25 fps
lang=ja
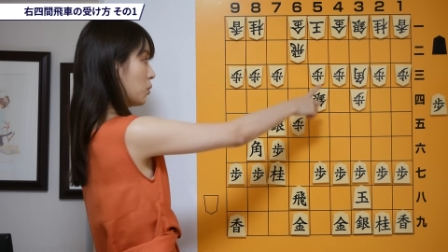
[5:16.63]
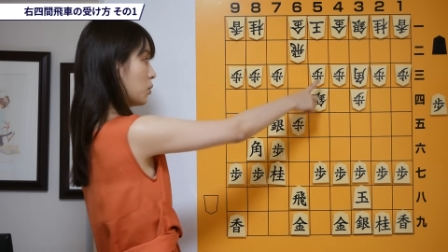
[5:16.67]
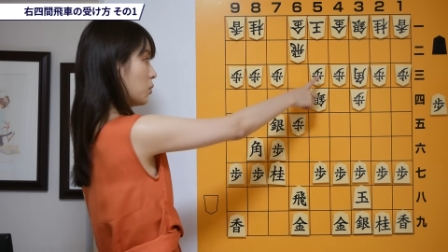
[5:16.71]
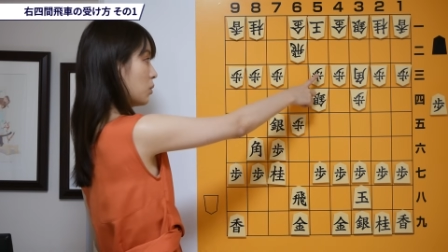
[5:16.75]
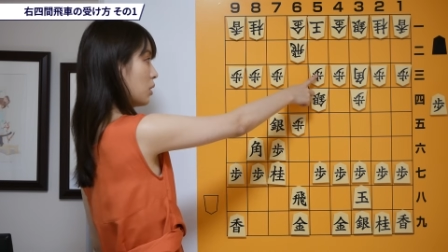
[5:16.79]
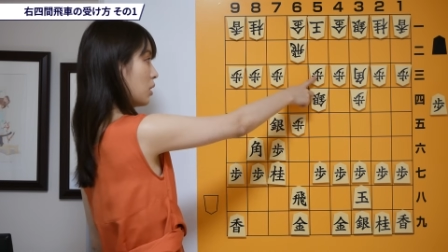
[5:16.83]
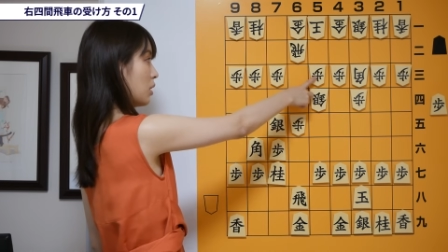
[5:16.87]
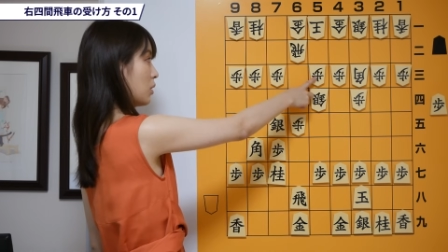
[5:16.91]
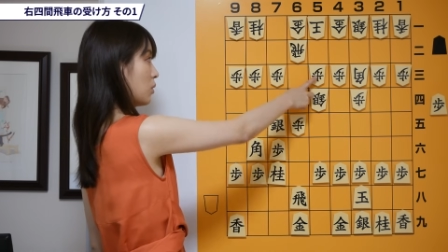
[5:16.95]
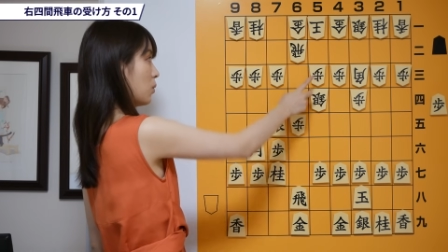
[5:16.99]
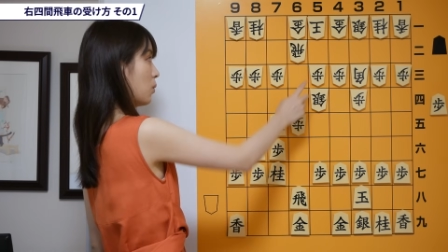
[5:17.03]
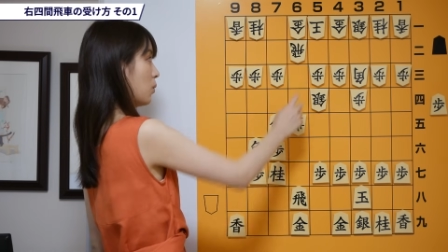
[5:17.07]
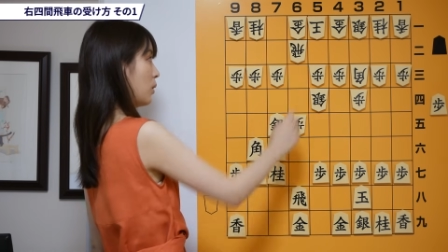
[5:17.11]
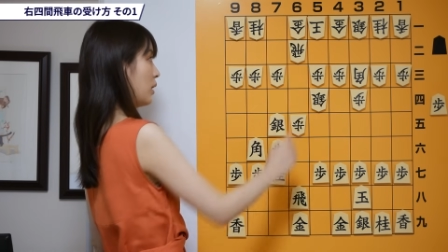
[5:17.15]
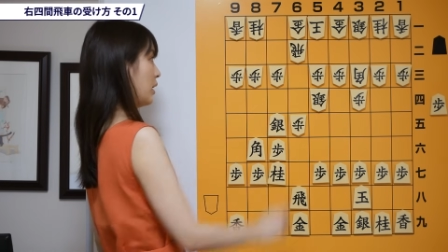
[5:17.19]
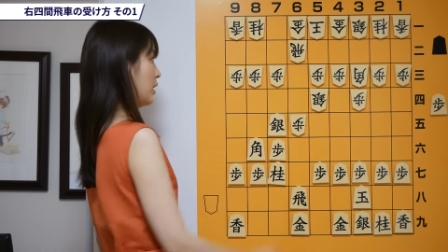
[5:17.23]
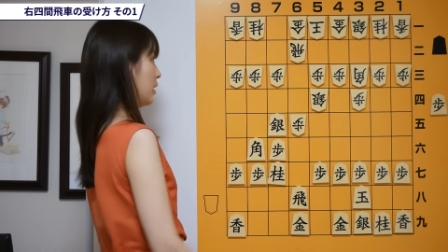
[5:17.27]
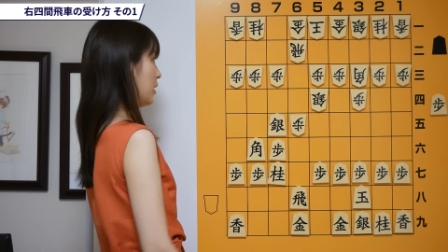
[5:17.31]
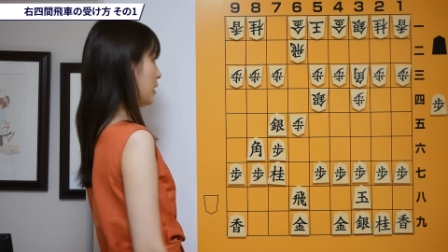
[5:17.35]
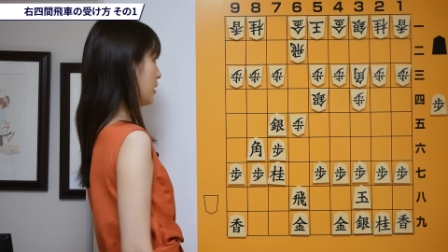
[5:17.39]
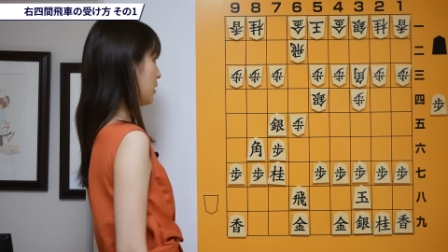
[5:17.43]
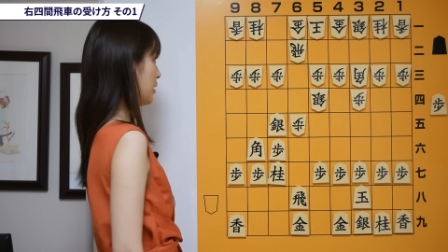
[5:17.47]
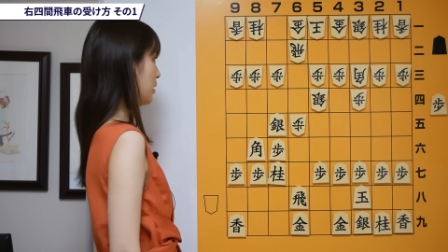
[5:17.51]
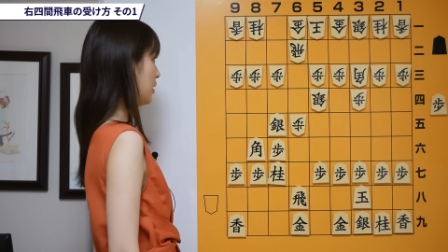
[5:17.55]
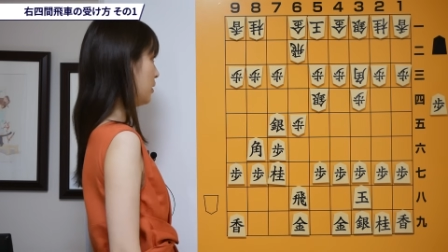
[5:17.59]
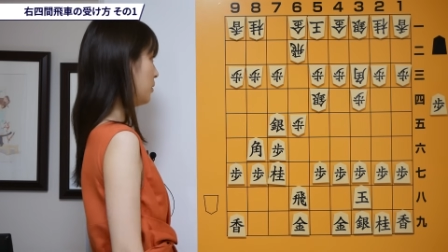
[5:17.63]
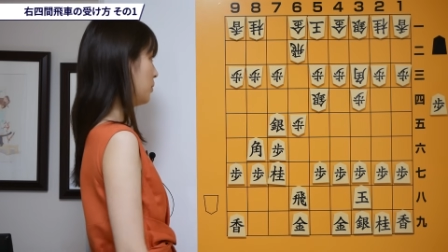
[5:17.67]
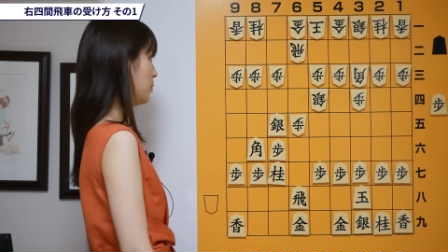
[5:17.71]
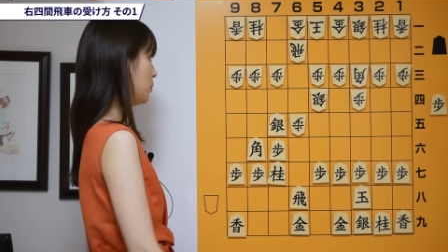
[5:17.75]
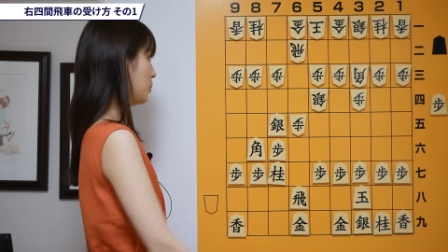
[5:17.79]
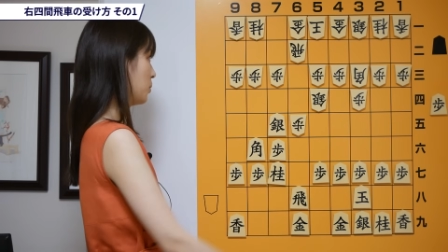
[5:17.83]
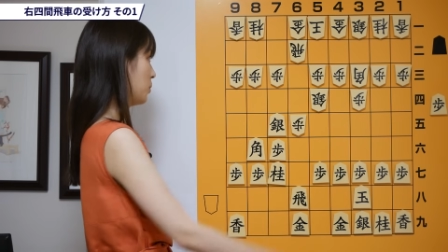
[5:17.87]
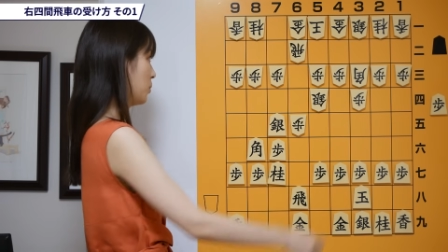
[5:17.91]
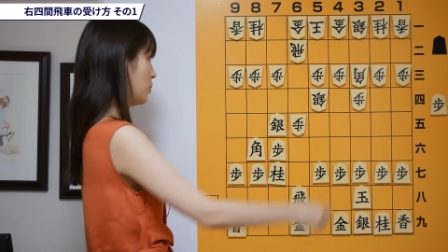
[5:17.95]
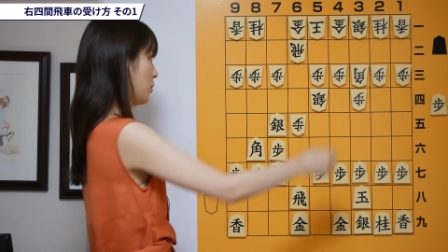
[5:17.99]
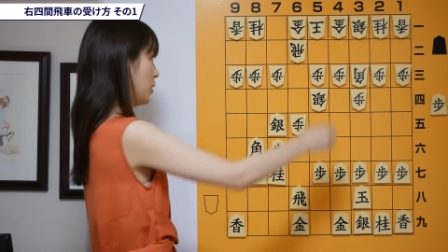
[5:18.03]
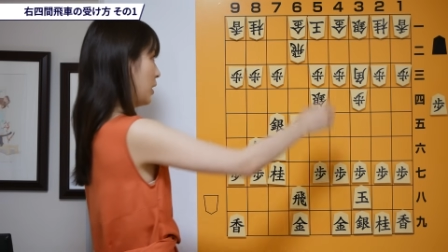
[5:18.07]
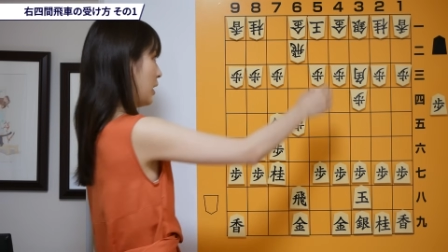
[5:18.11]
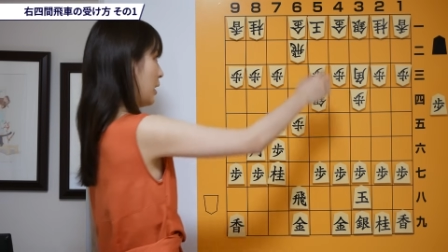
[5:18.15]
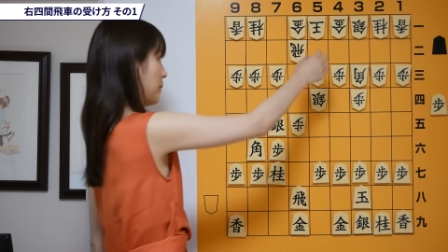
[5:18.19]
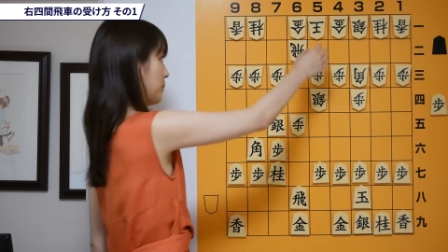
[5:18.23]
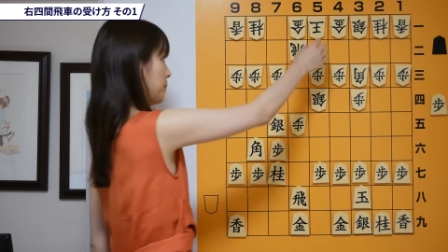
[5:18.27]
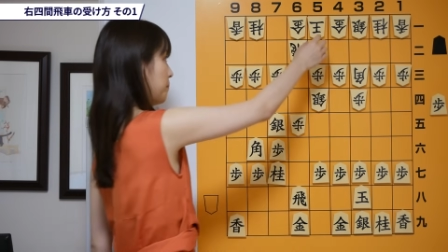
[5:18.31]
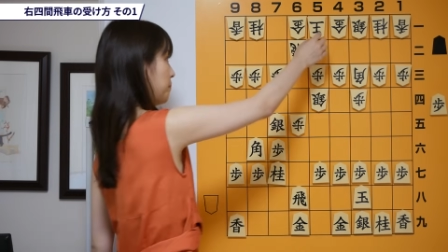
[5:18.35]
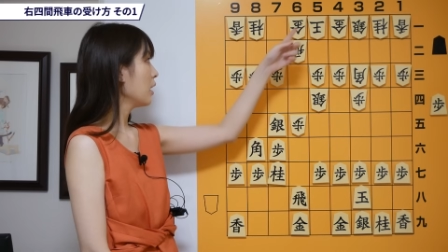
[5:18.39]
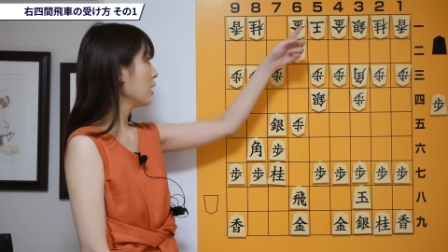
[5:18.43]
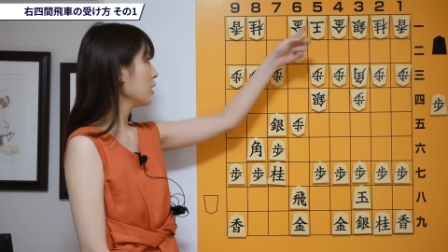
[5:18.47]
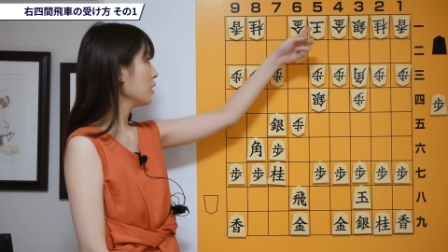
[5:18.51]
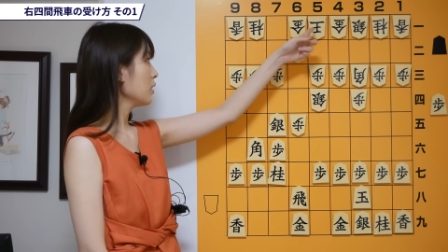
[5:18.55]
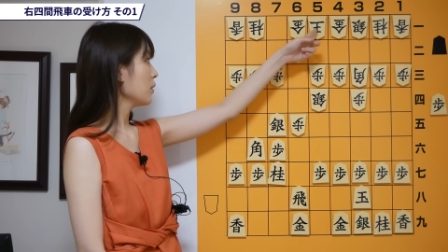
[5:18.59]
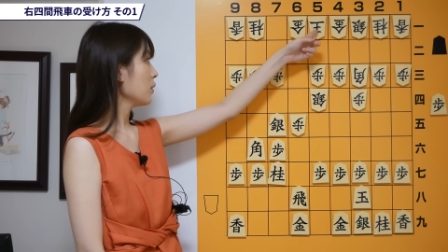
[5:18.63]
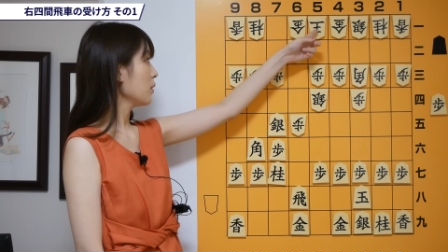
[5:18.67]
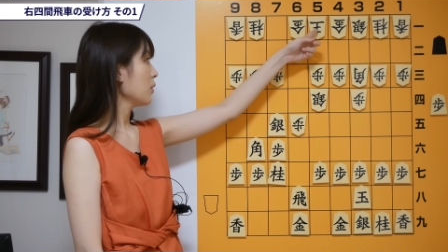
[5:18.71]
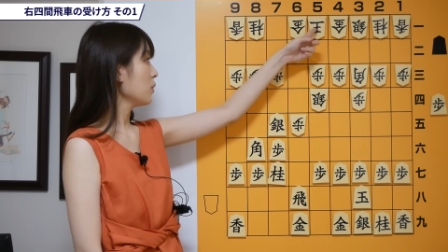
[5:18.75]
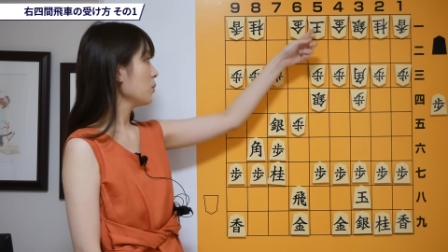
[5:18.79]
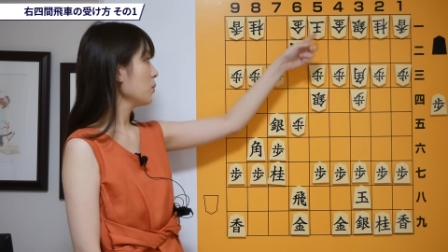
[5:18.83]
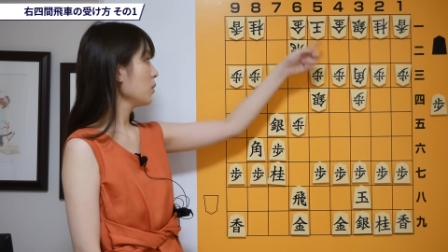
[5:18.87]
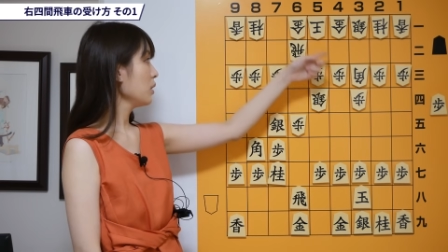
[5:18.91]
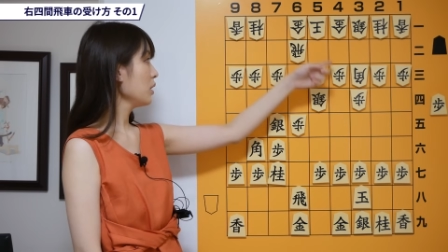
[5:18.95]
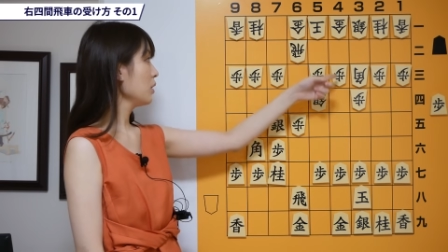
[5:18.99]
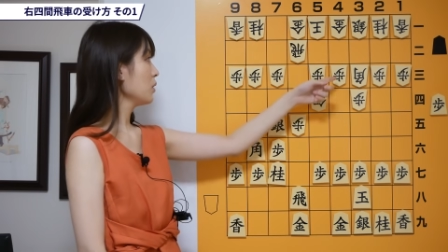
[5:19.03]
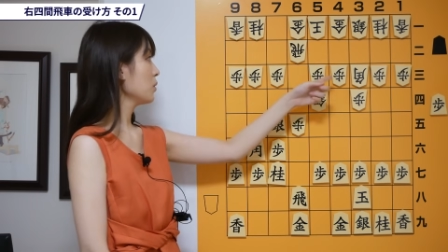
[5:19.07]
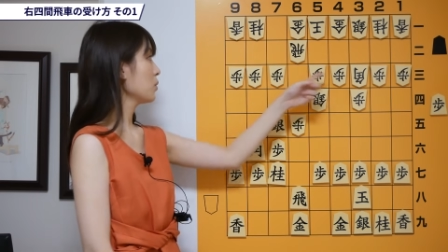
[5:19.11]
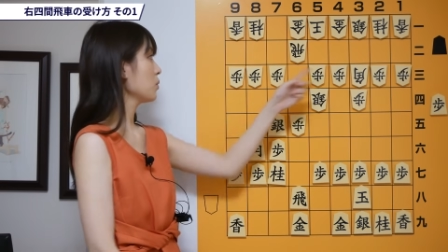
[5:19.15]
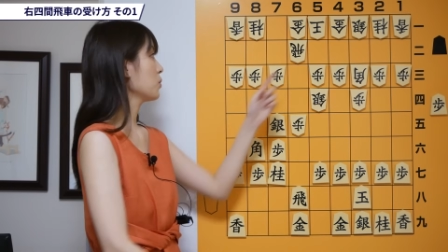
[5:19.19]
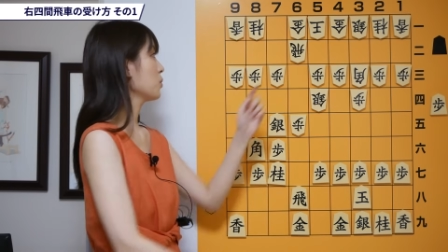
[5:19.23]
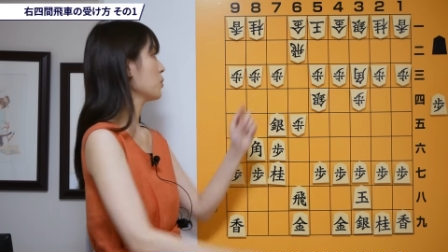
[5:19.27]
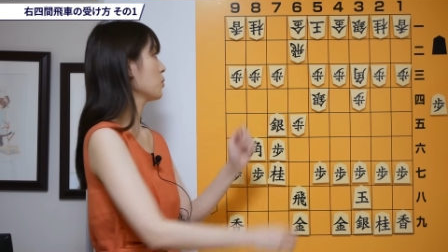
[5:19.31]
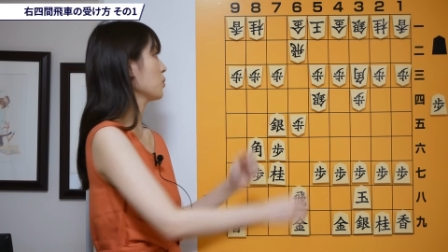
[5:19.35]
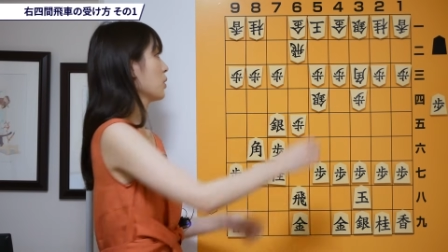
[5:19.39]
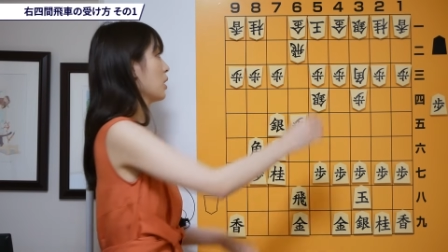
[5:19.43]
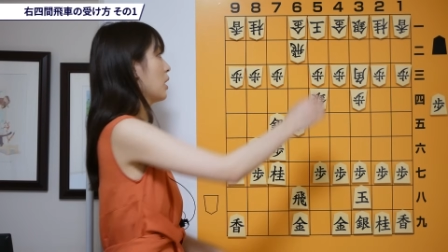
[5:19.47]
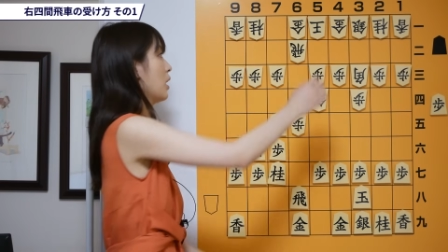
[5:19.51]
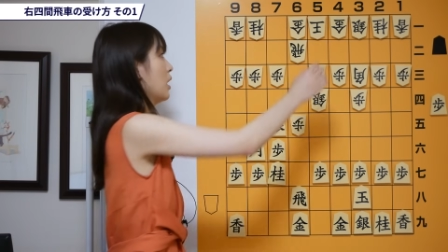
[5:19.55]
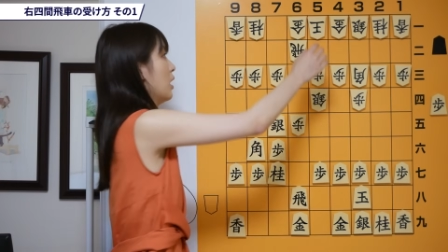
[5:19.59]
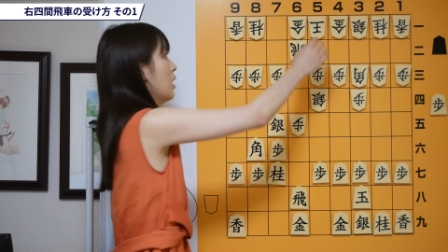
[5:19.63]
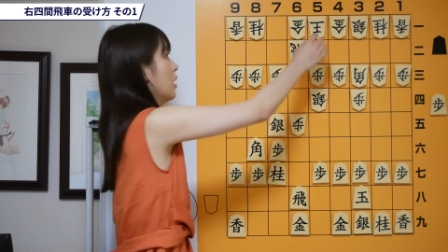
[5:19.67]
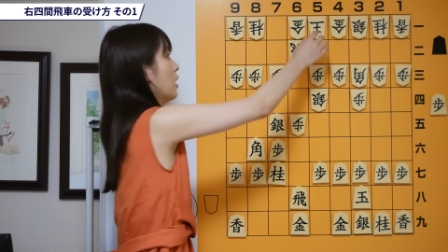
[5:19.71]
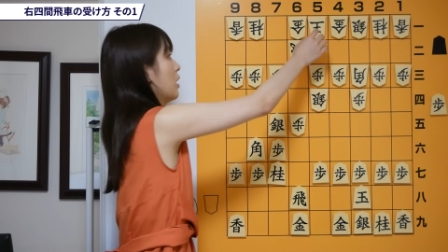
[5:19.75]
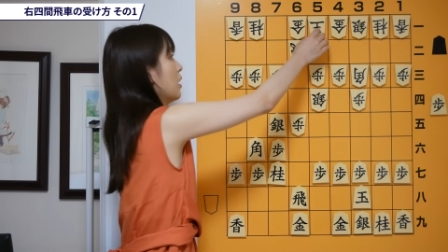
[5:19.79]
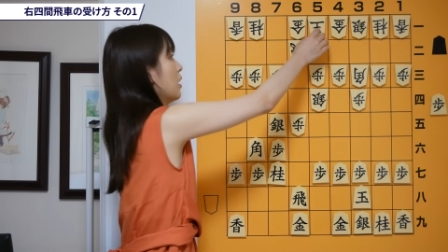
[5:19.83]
こが怖いなっていうことで、相手はよに玉とか